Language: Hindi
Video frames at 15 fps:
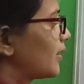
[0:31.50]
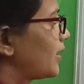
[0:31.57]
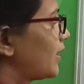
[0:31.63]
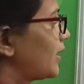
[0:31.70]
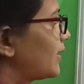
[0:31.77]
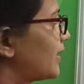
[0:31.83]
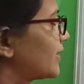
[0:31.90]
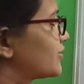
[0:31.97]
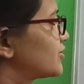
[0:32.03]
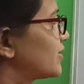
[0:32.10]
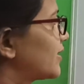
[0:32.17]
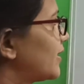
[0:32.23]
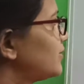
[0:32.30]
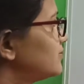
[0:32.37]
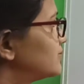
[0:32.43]
एक लेक्चर
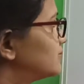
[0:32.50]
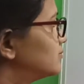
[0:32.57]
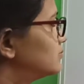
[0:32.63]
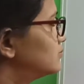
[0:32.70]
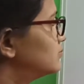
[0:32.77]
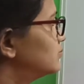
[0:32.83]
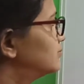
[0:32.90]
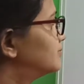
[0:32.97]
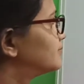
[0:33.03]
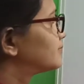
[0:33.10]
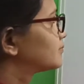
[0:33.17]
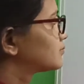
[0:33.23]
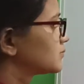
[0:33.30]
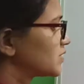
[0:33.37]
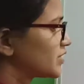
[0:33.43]
है
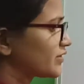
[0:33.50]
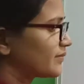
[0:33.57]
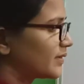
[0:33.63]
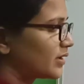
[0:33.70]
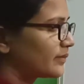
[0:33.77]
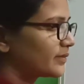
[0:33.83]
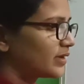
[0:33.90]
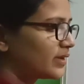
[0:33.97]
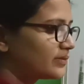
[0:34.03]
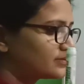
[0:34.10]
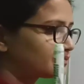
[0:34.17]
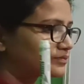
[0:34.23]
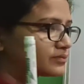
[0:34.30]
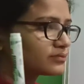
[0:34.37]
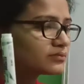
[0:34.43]
जिसमें हमने
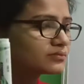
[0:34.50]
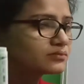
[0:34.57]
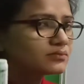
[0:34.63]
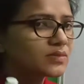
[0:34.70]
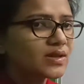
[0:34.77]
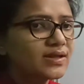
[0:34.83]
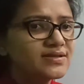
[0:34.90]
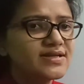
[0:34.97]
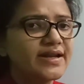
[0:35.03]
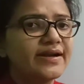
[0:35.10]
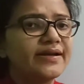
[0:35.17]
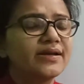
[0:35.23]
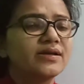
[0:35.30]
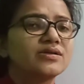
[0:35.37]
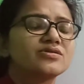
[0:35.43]

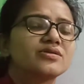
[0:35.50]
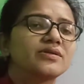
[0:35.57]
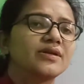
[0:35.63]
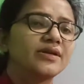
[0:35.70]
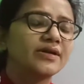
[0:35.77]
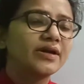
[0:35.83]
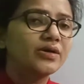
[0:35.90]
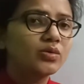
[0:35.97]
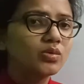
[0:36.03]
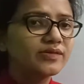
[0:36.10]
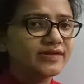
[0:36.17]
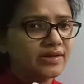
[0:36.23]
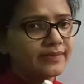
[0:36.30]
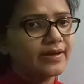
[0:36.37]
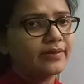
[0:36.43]
जेनेटिक इंजीनियरिंग के टूल्स
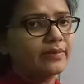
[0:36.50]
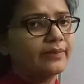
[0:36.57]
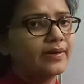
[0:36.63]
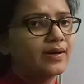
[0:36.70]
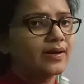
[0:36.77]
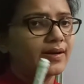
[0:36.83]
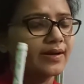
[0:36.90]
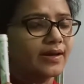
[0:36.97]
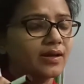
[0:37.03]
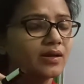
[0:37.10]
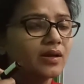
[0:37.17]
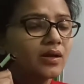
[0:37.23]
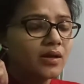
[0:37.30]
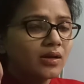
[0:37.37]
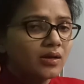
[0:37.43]
के बारे में पढ़ रखा है
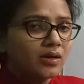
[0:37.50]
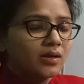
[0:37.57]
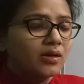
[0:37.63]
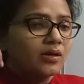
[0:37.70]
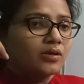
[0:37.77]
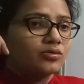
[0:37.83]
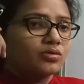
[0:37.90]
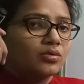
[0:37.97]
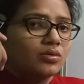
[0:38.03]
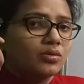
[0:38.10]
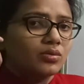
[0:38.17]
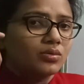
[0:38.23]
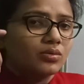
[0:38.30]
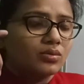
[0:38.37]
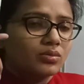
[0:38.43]
तो
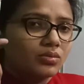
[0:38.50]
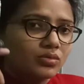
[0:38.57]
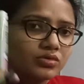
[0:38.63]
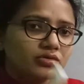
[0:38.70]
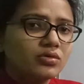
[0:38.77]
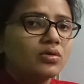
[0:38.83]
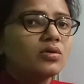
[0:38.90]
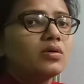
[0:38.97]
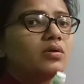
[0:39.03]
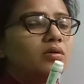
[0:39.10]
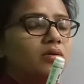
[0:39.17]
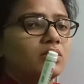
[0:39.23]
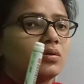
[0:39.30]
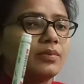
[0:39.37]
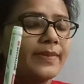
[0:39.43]
उसको
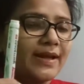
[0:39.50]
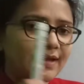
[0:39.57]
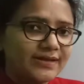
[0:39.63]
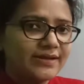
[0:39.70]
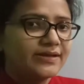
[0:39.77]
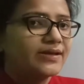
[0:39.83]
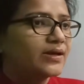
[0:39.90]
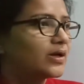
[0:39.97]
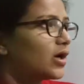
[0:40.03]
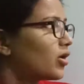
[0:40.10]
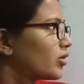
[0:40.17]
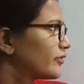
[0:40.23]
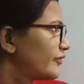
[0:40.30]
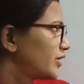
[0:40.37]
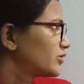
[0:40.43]
पहले देखिएगा
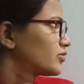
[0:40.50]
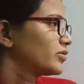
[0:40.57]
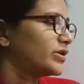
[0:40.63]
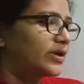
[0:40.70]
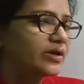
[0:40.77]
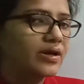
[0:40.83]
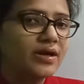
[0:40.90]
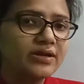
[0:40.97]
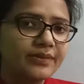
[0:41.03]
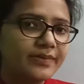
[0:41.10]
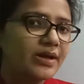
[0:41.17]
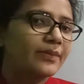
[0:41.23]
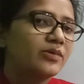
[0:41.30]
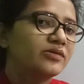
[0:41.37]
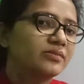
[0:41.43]
और फिर इसको देखिएगा तभी
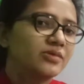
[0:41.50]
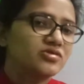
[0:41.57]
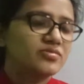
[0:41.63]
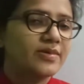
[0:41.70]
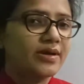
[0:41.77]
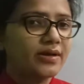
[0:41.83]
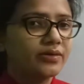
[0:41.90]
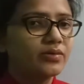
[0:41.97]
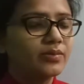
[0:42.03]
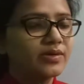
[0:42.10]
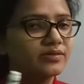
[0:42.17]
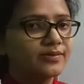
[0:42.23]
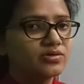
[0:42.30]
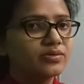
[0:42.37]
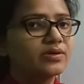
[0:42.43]
आपको समझ में आएगा क्योंकि
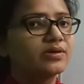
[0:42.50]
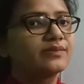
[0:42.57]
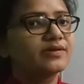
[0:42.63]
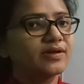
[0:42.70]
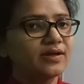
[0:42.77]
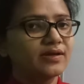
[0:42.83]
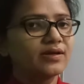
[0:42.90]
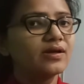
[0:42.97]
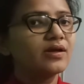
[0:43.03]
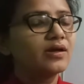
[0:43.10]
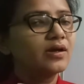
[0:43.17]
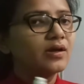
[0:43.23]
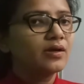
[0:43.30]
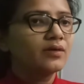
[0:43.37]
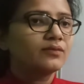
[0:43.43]
इसमें जो टर्म्स आएंगे
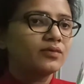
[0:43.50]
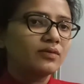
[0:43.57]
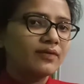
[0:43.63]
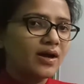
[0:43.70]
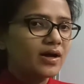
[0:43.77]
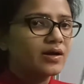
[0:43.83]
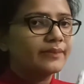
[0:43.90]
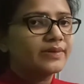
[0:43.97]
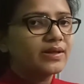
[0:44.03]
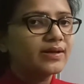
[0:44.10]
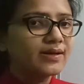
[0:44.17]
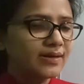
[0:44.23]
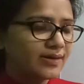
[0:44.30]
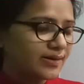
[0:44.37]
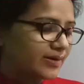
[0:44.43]
वो वहाँ हमने
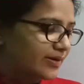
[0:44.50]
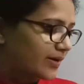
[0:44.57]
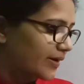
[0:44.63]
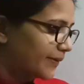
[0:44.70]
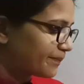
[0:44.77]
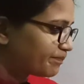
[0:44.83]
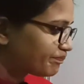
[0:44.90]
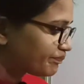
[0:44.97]
क्लियर करे हैं